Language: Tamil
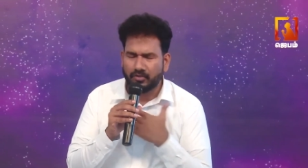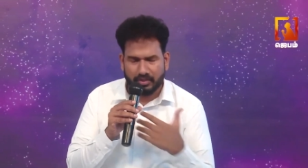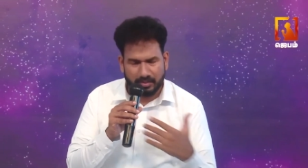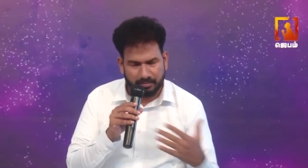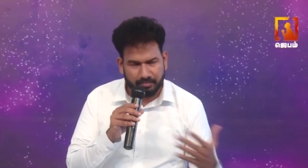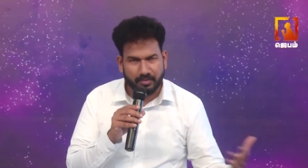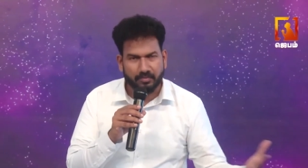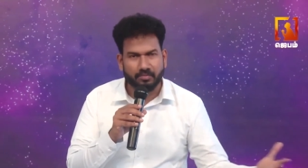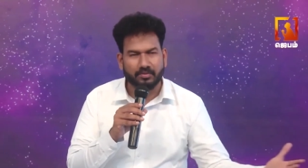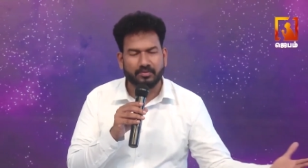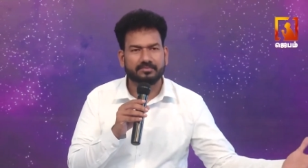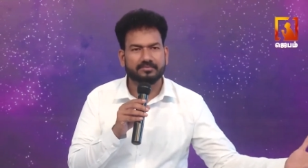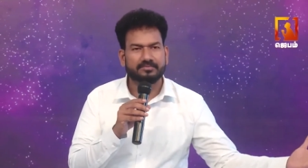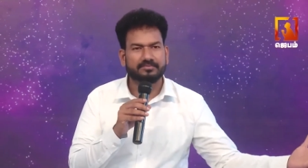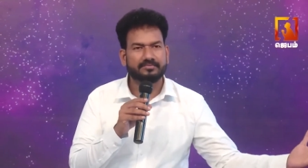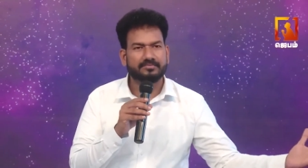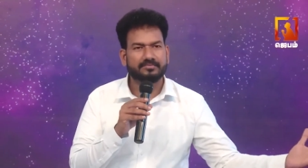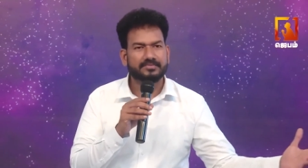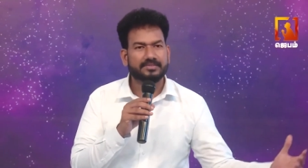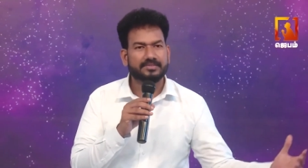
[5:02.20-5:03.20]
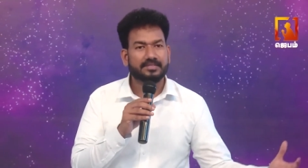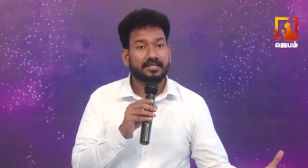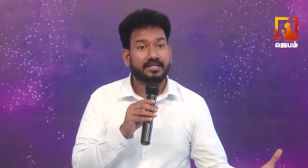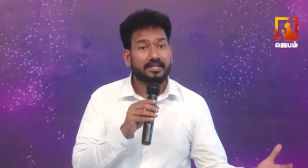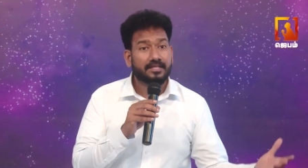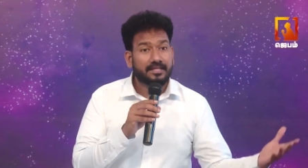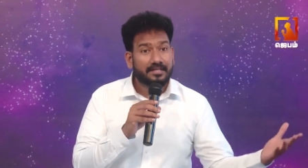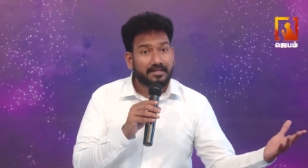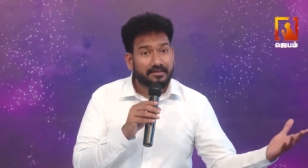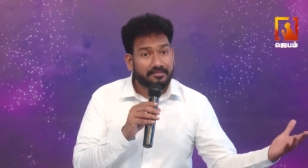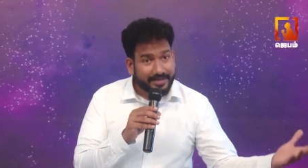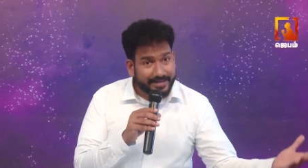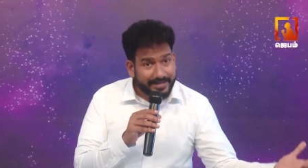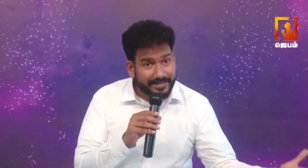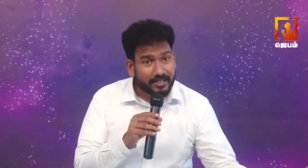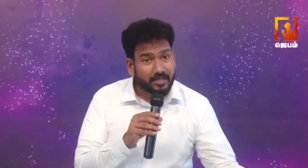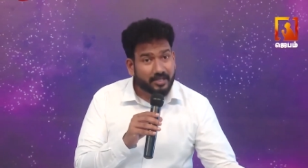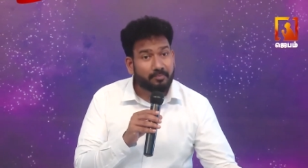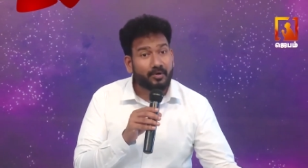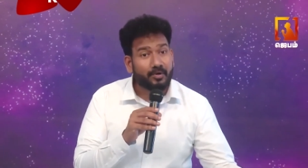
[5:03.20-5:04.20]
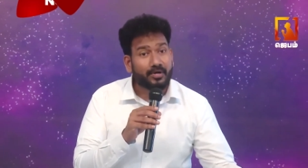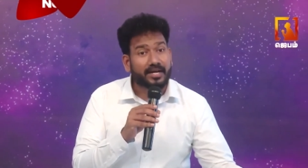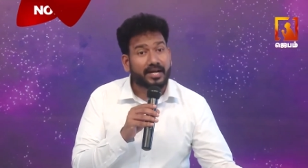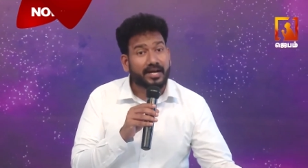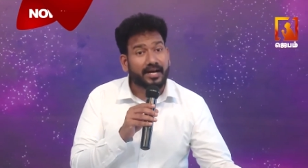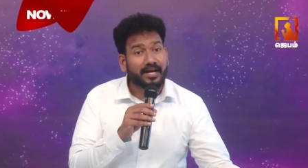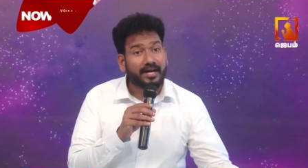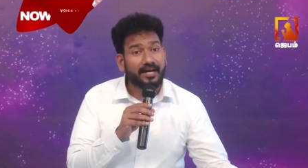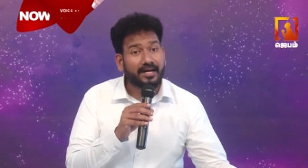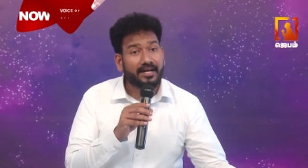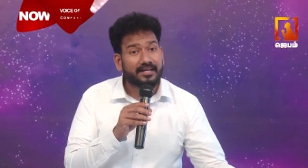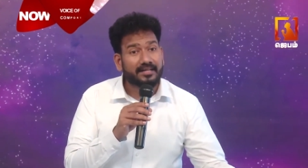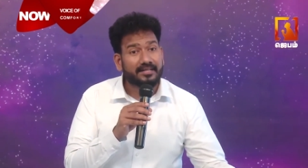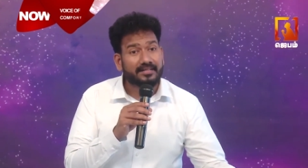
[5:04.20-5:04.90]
சொல்லிட்டு போவோம் வீட்டுக்கு போனால்